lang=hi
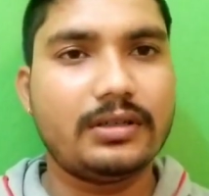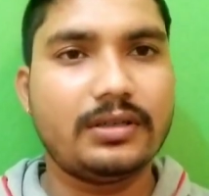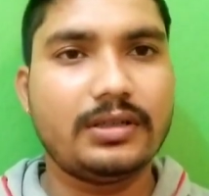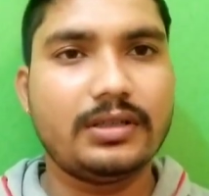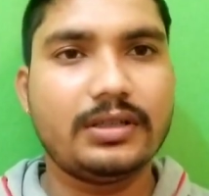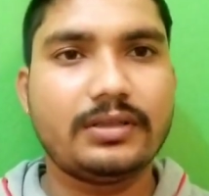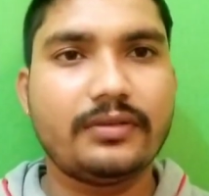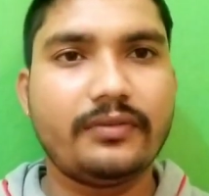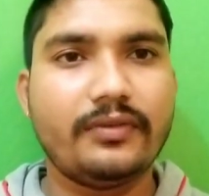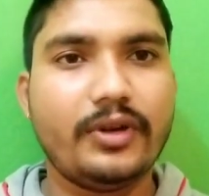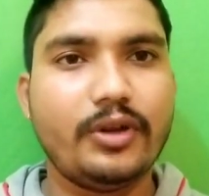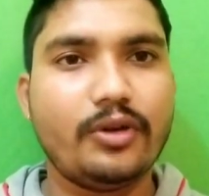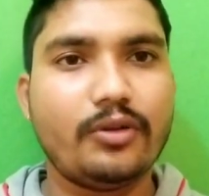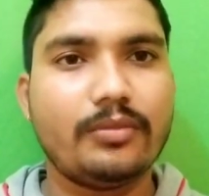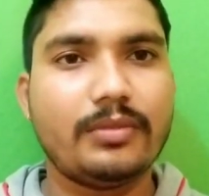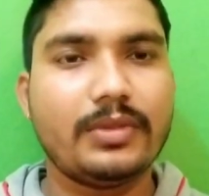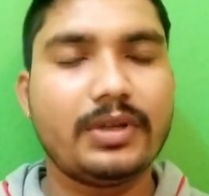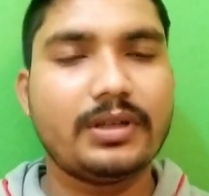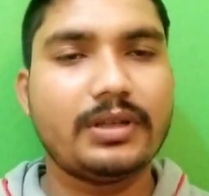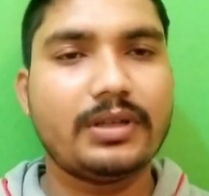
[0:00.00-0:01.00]
इस वीडियो
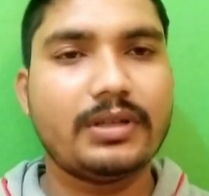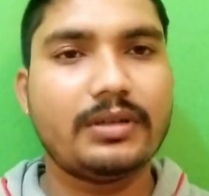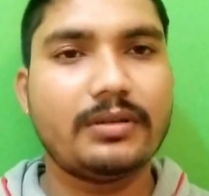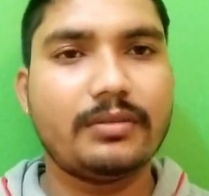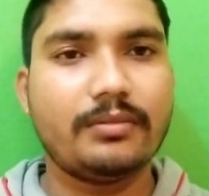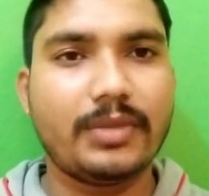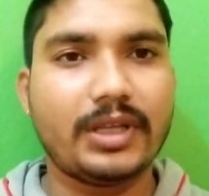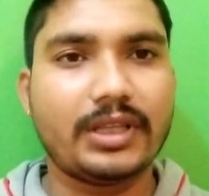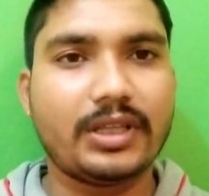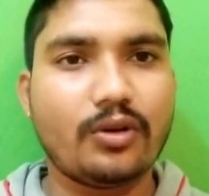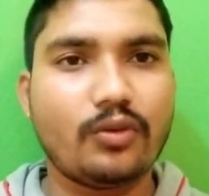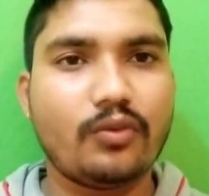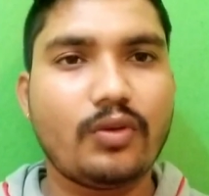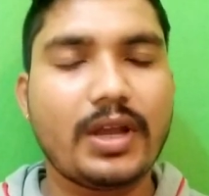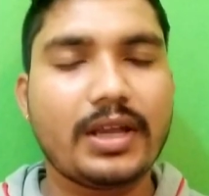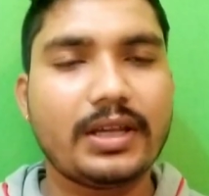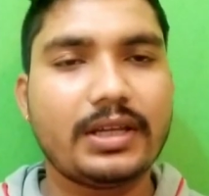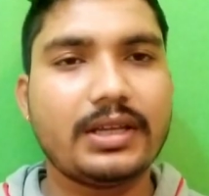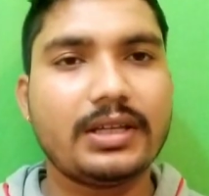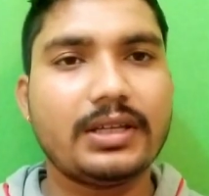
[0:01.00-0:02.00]
में बता
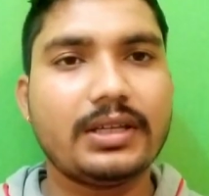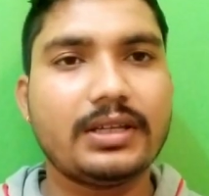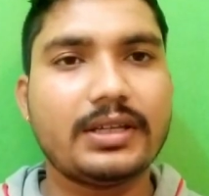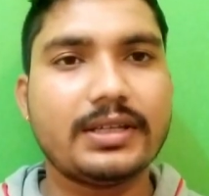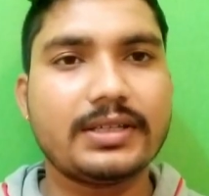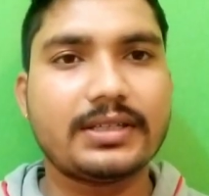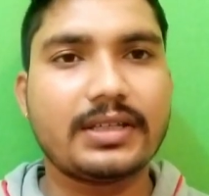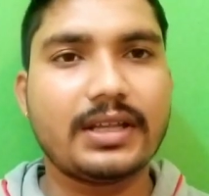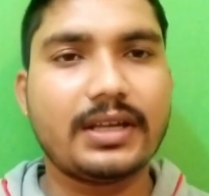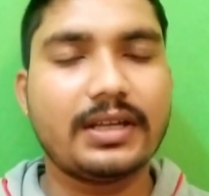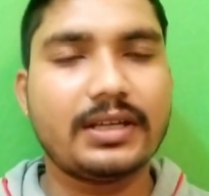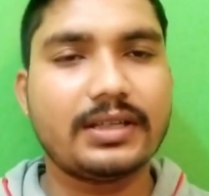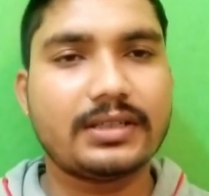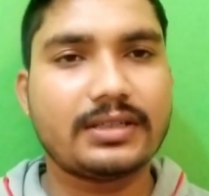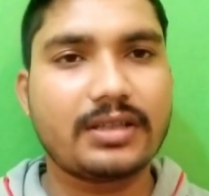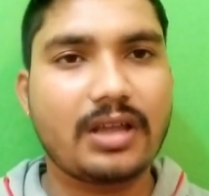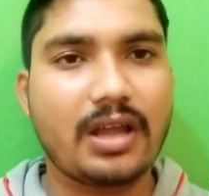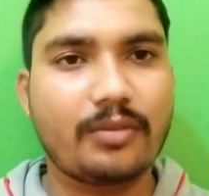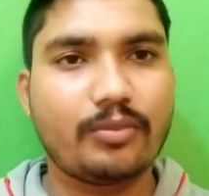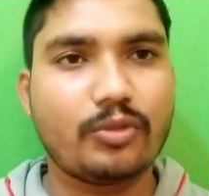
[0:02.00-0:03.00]
हुआ है कि किस तरीके
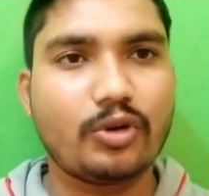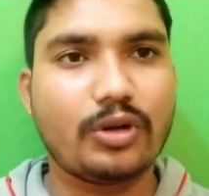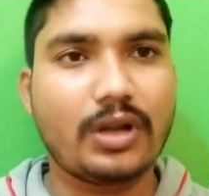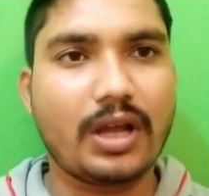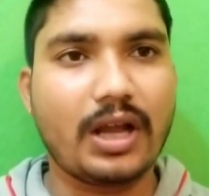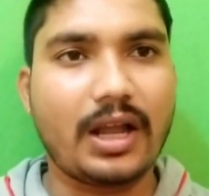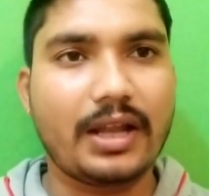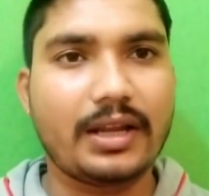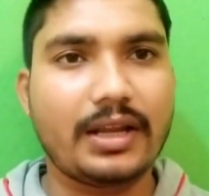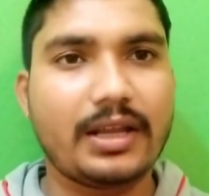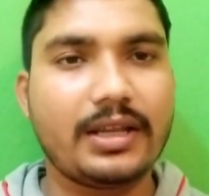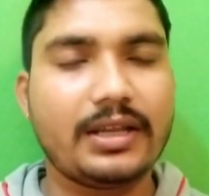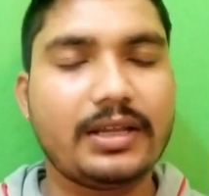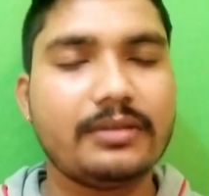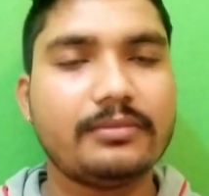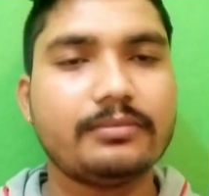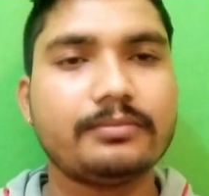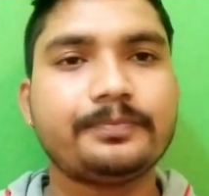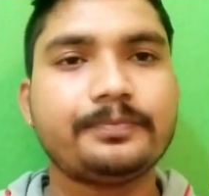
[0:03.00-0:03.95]
से आपको लगाना है